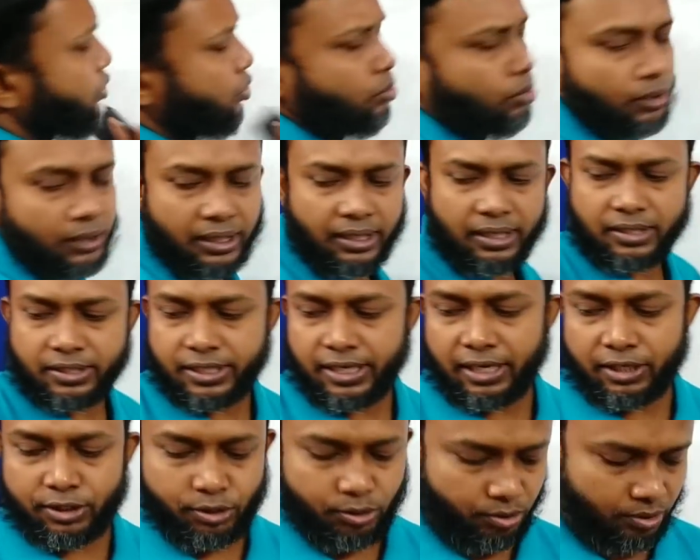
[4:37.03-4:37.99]
সুর তাই না
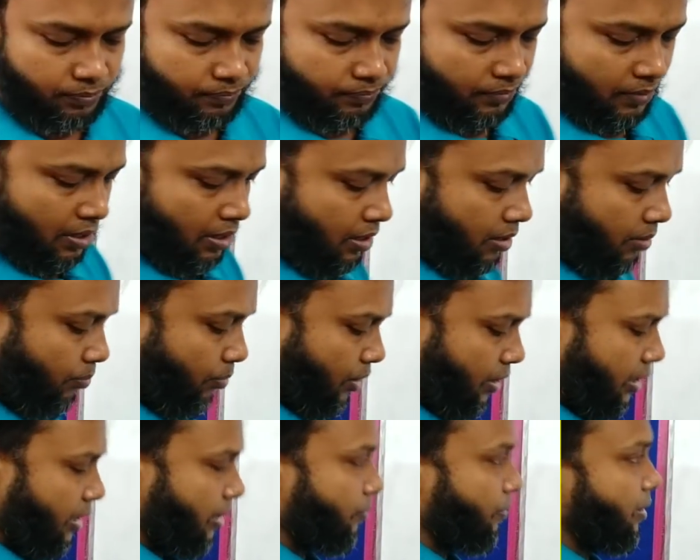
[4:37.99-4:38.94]
শেয়াল সুর
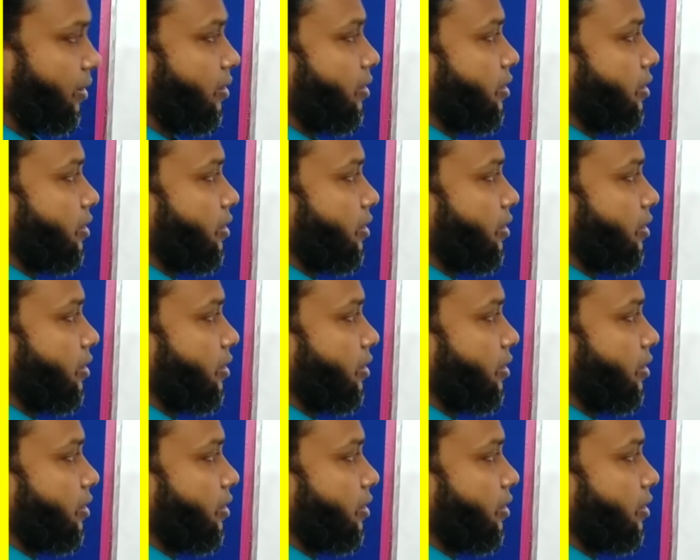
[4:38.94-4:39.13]
মনে রাখবেন